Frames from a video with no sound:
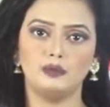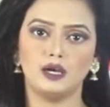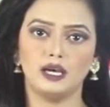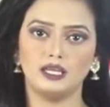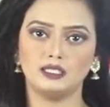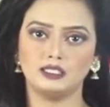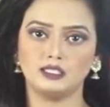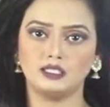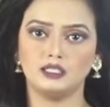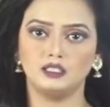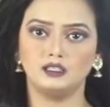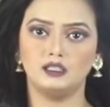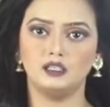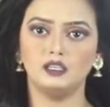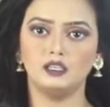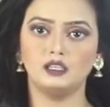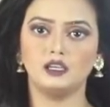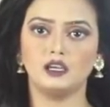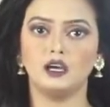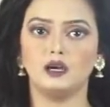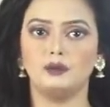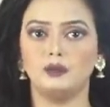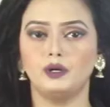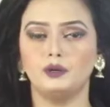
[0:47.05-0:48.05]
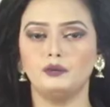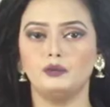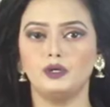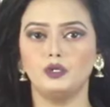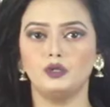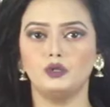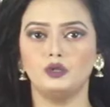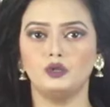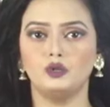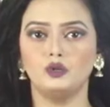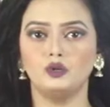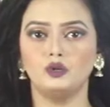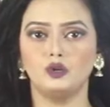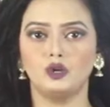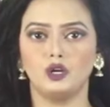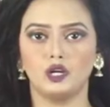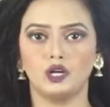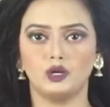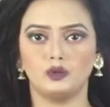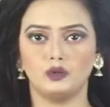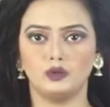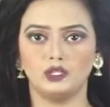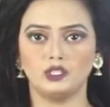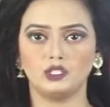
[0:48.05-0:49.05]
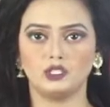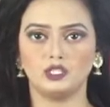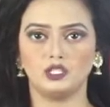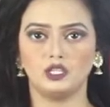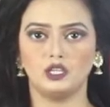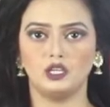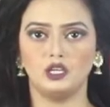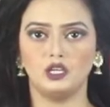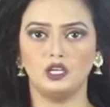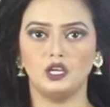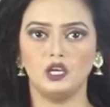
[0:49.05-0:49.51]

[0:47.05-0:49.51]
মাঝে খাবার বিতরণ করা হয়েছে